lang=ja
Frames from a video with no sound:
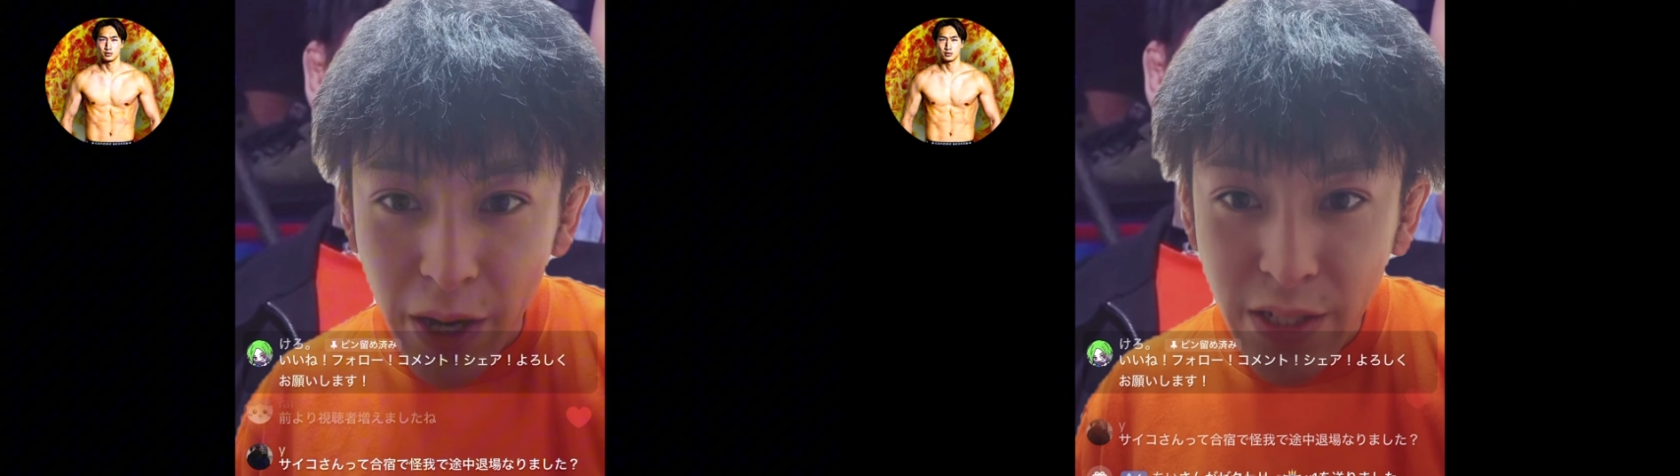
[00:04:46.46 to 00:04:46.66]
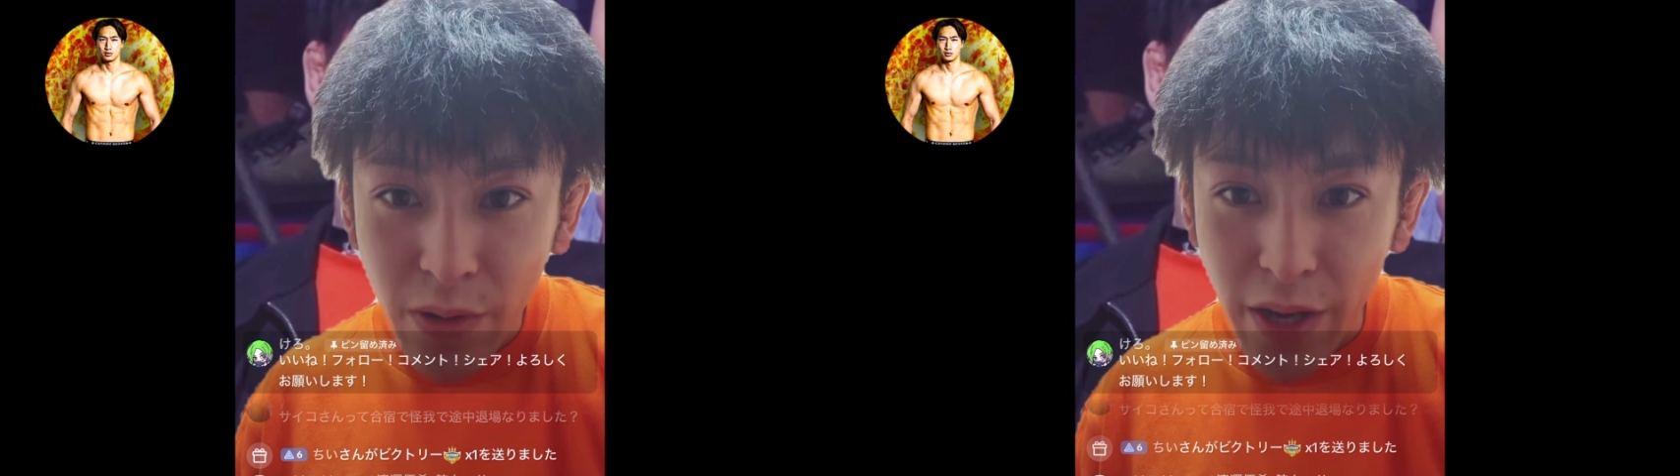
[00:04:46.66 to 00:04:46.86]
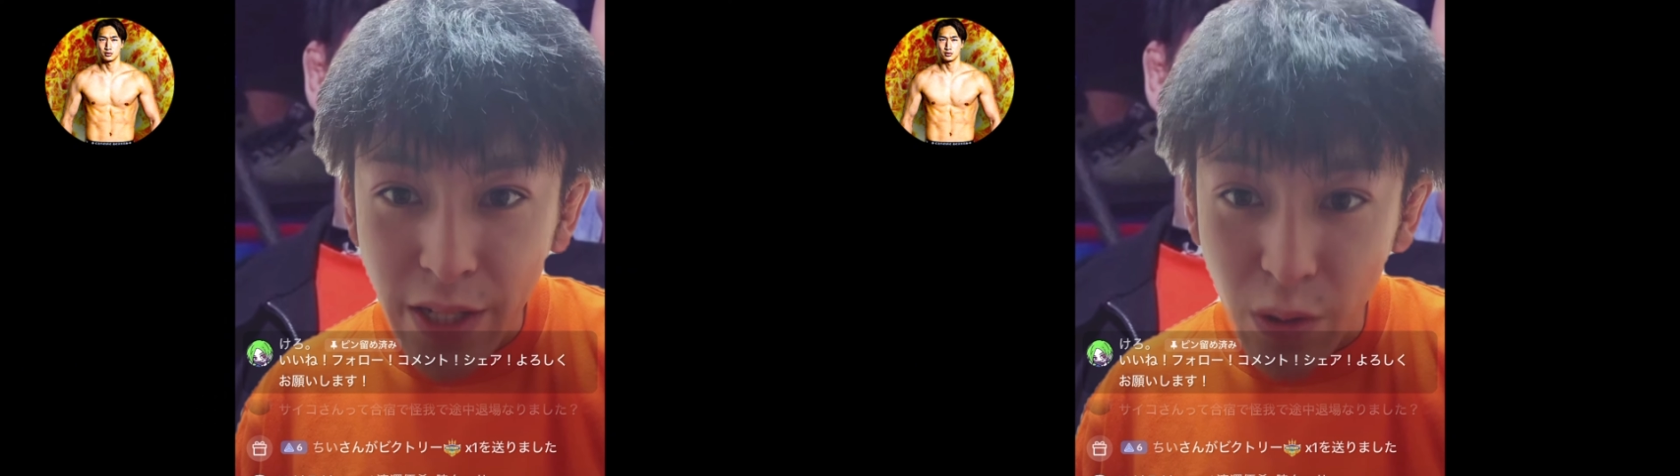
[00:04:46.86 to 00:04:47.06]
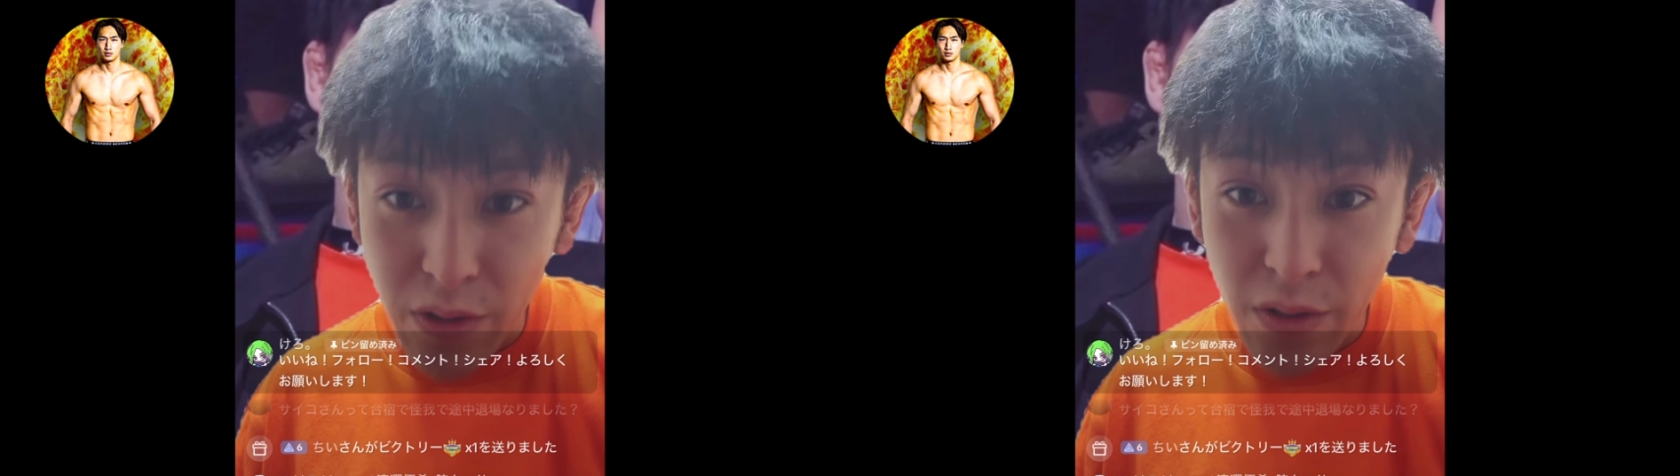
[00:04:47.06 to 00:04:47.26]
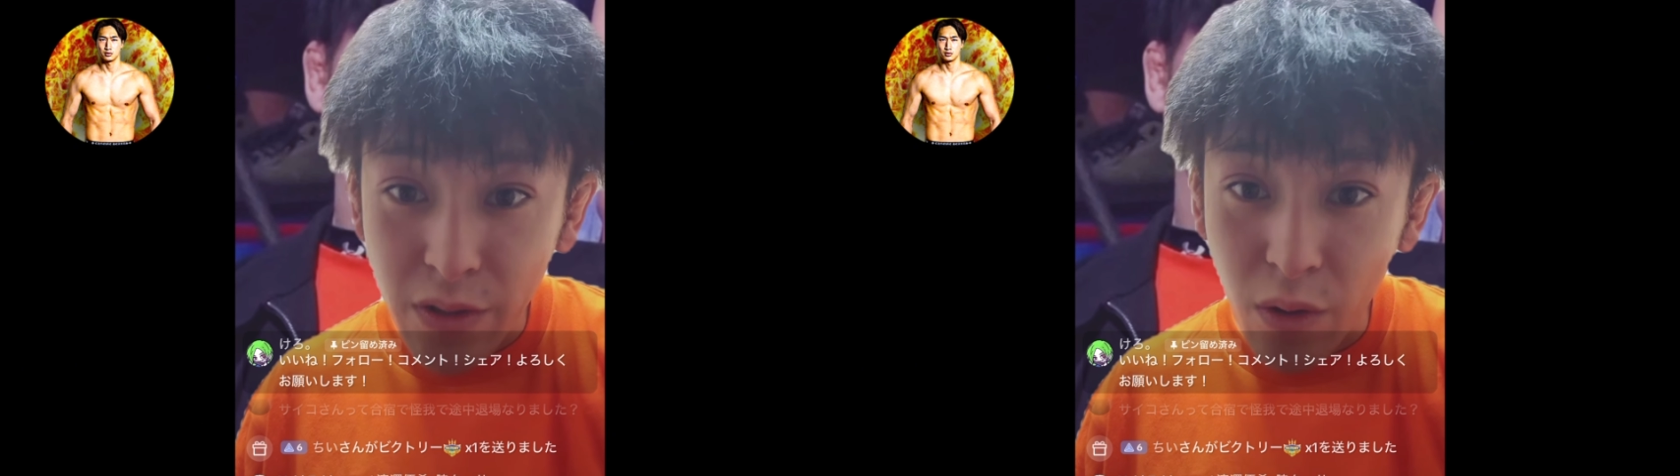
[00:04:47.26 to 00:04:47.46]
決まりそうやね。
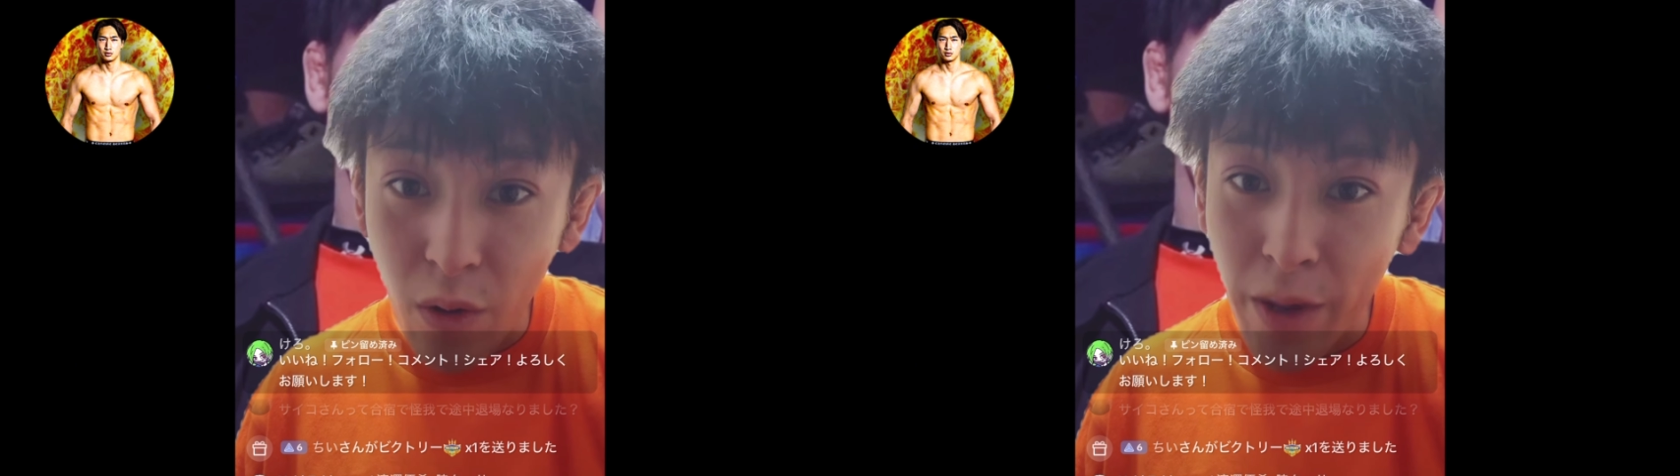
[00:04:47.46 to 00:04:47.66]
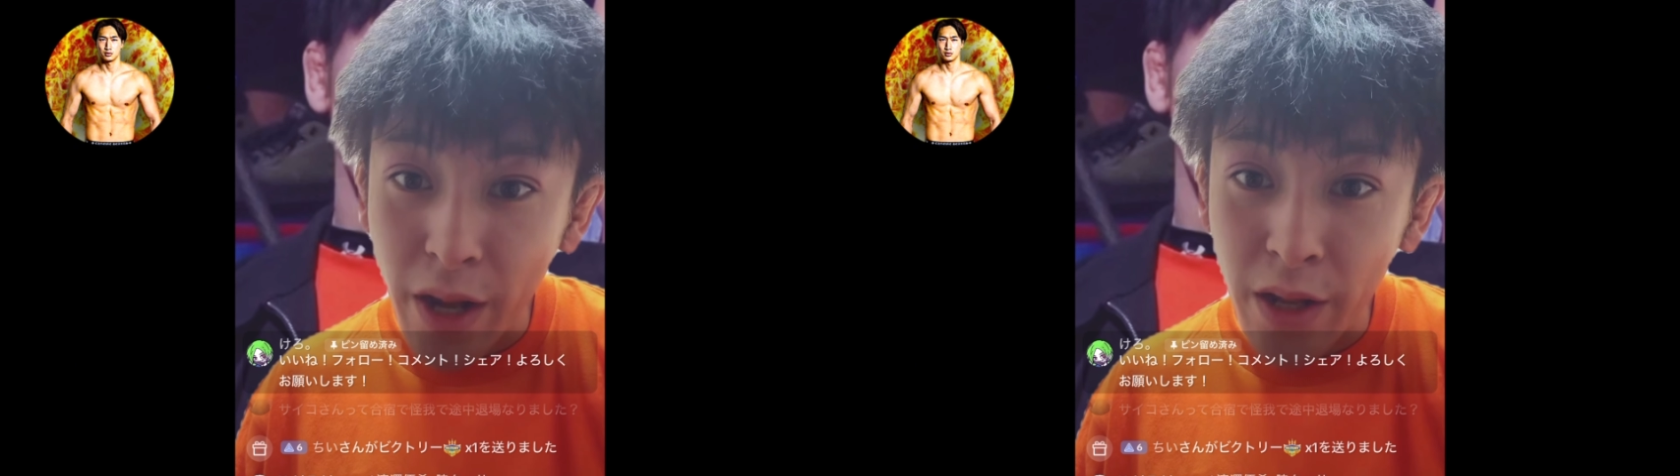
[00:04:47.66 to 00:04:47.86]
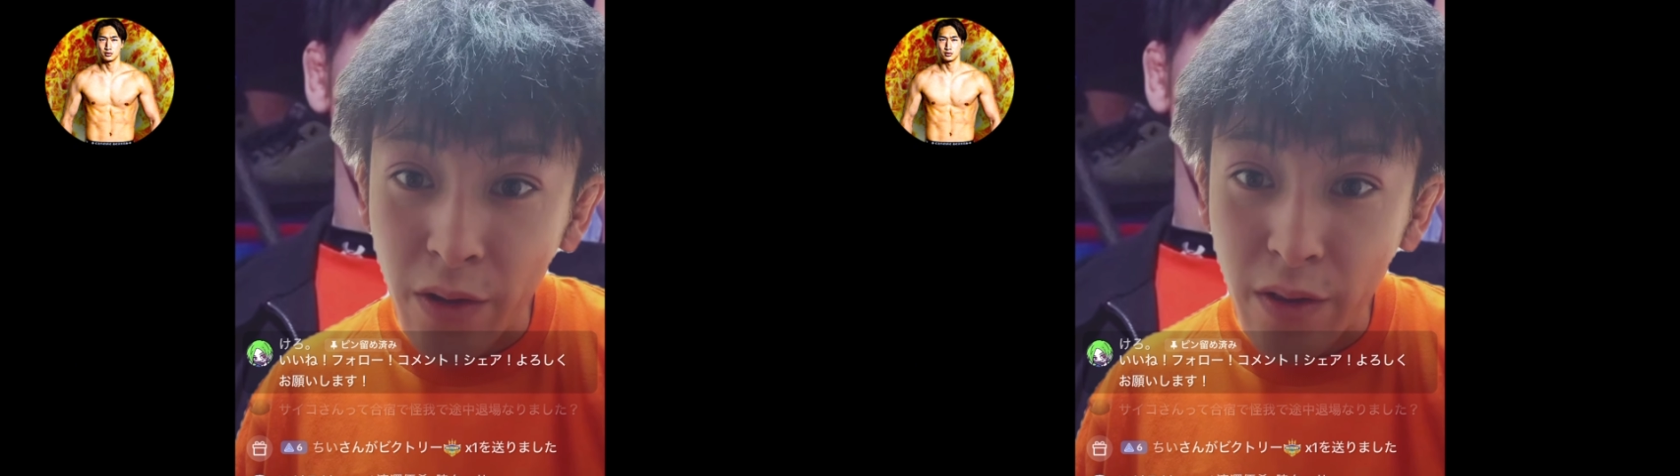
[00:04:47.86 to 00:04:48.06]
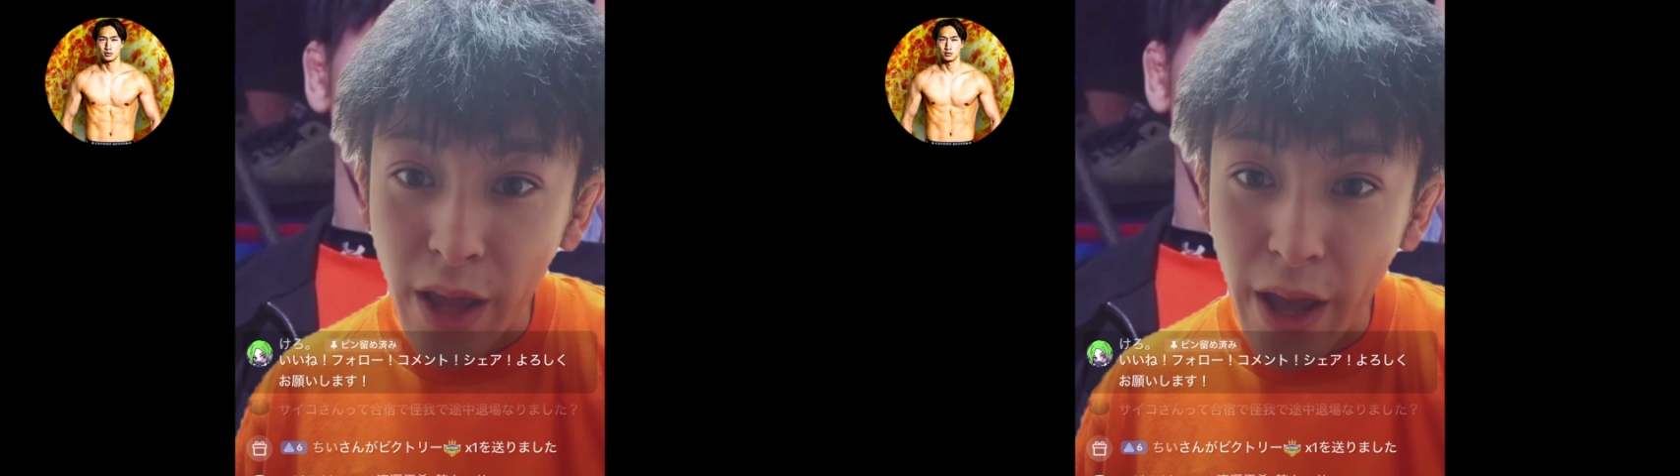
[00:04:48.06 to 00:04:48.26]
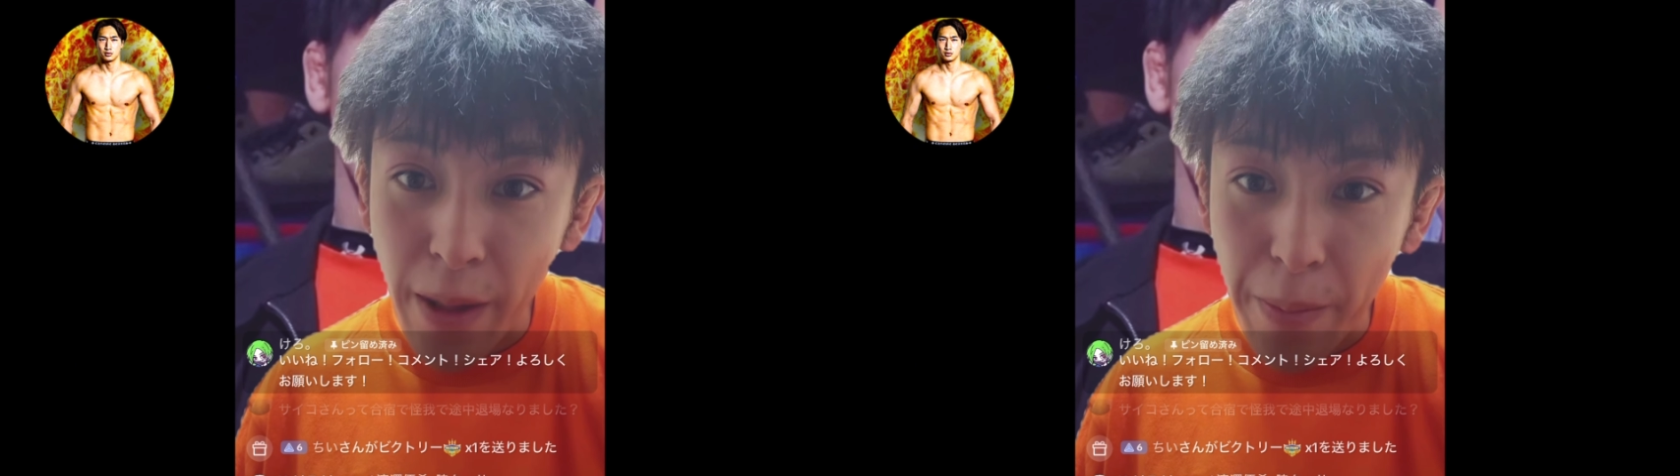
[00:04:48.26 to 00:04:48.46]
そうそうそう、コメ欄によっ
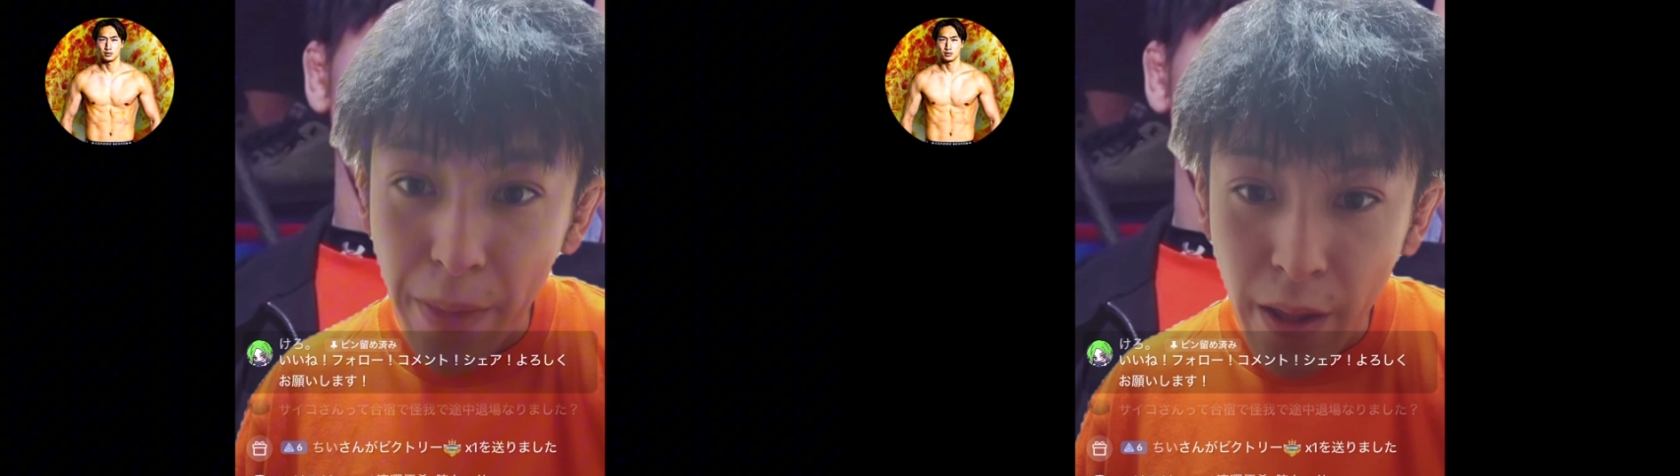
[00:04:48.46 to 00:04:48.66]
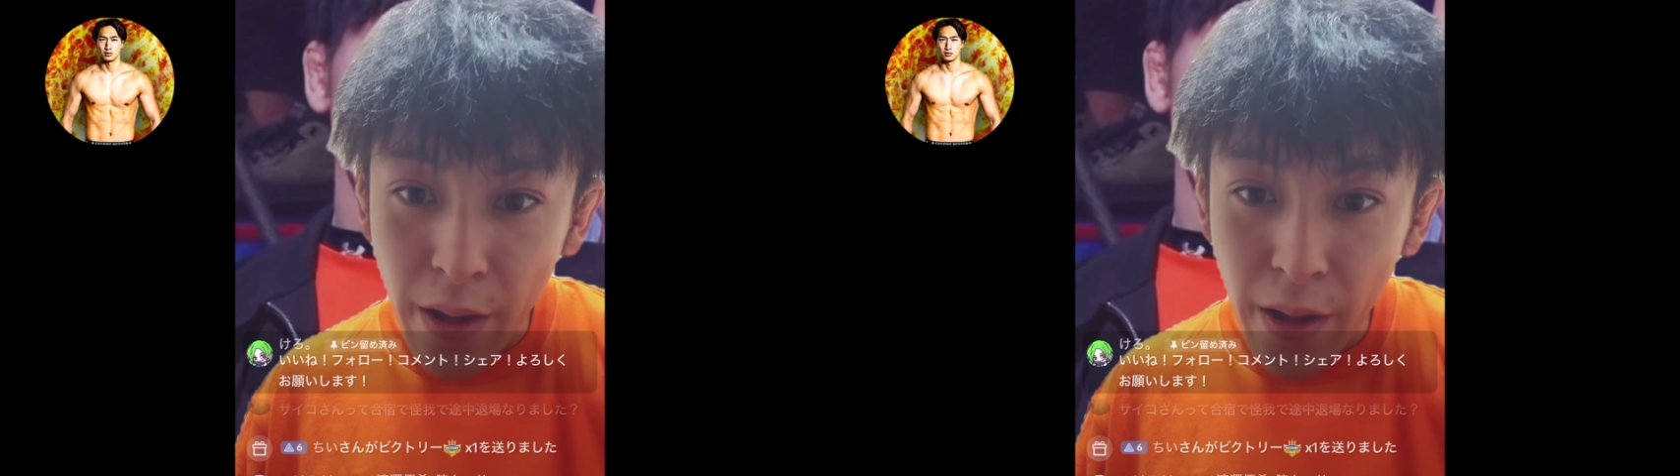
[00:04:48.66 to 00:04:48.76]
て。